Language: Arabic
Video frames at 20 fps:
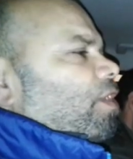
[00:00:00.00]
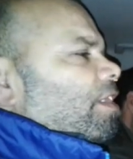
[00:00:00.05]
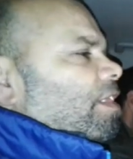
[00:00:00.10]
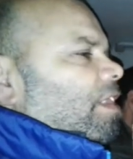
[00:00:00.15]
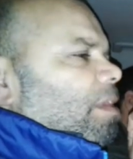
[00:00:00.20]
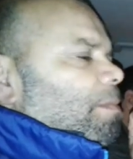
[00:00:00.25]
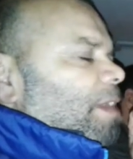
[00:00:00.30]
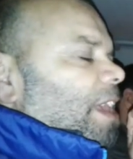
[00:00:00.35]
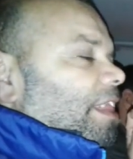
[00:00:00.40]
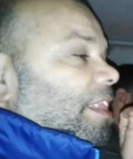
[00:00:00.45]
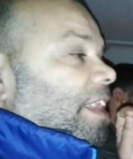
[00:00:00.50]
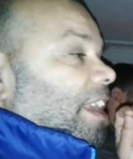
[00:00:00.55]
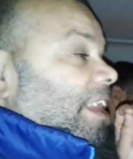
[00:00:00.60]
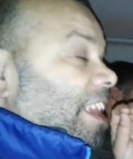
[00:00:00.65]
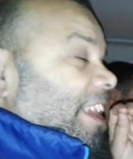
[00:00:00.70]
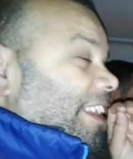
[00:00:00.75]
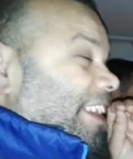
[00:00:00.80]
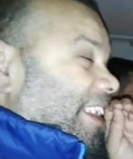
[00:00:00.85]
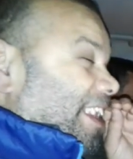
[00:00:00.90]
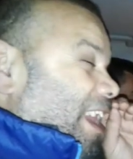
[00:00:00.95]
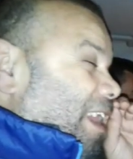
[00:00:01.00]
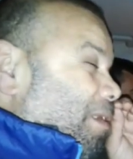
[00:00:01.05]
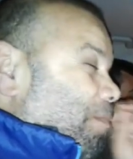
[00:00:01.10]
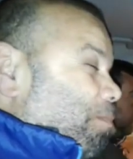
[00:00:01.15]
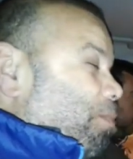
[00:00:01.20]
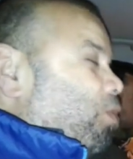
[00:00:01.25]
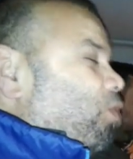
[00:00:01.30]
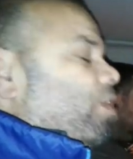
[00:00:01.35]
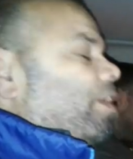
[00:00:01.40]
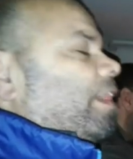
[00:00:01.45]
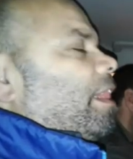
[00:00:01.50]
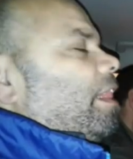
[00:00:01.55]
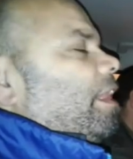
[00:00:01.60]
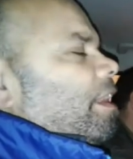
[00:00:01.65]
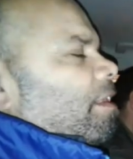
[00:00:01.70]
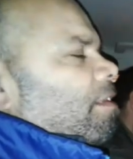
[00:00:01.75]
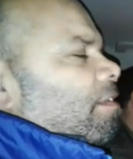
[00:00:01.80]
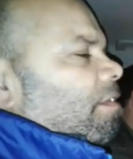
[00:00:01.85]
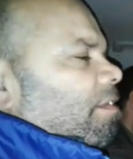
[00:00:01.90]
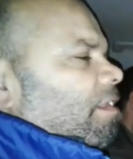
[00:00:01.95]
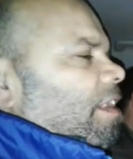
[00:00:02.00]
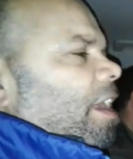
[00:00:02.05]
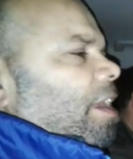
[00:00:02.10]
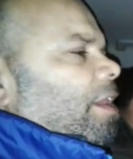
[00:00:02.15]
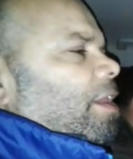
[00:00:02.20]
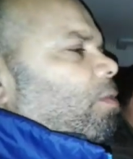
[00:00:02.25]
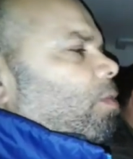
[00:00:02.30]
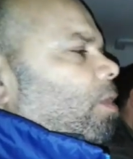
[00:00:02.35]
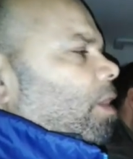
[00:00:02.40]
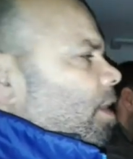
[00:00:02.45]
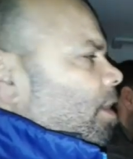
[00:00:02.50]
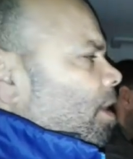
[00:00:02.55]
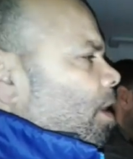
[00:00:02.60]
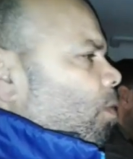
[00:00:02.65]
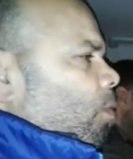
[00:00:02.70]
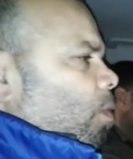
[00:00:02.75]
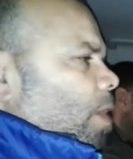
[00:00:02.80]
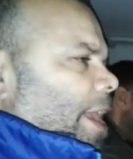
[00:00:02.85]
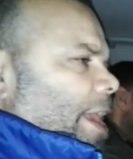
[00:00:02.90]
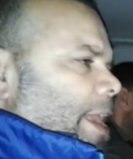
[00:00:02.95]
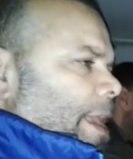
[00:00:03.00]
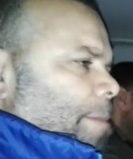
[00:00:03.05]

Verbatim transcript: في الانتماء ديالها الى البعد الانساني وهذا هو